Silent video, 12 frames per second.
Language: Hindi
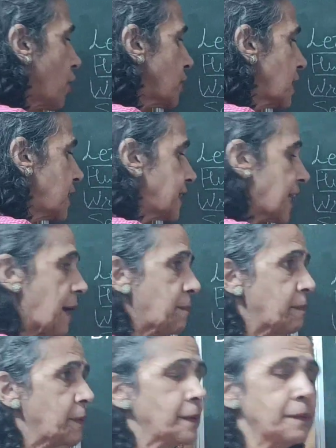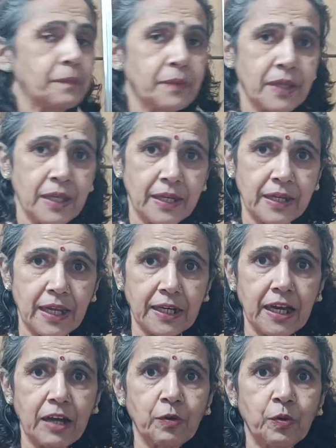ऑन द टैप
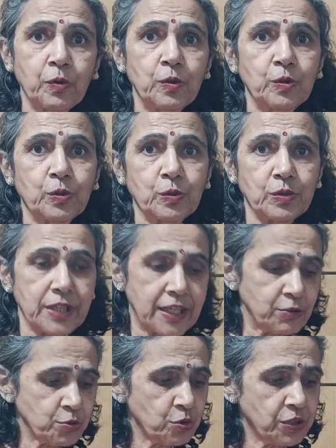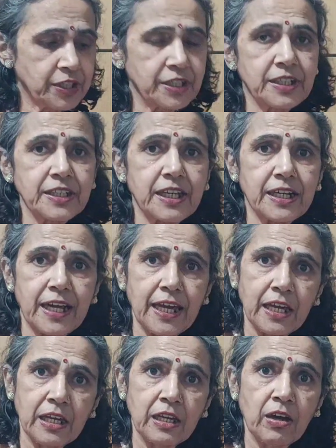नलका खोल दो यानी उसको टर्न करना
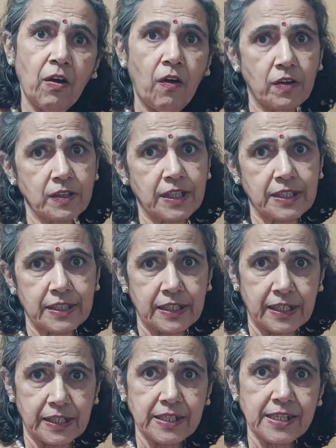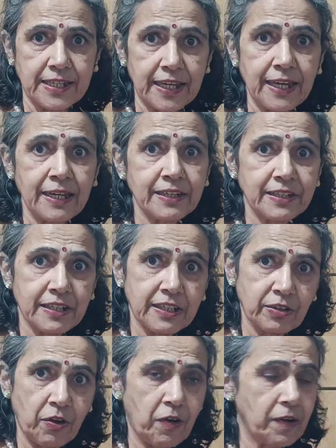है ऑन कर देना ठीक है
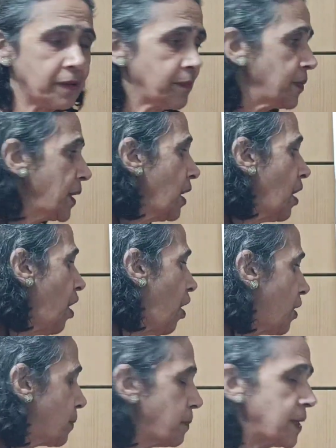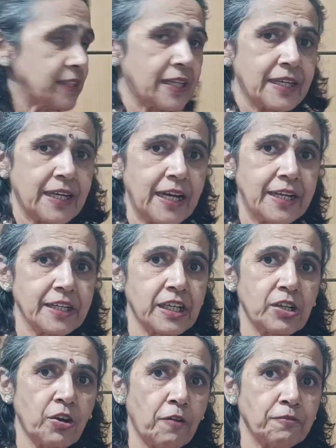टर्न ऑन और बंद करना है
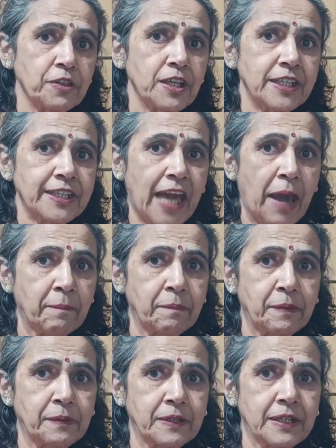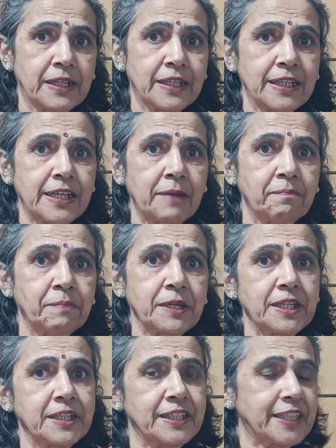टर्न ऑफ द टैप टी ए
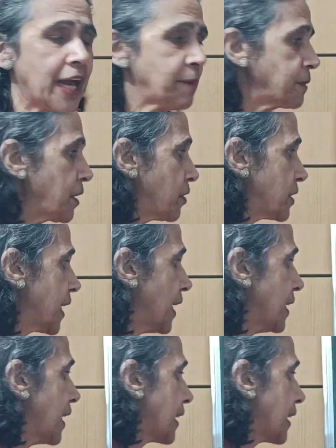पी टैप क्या होता है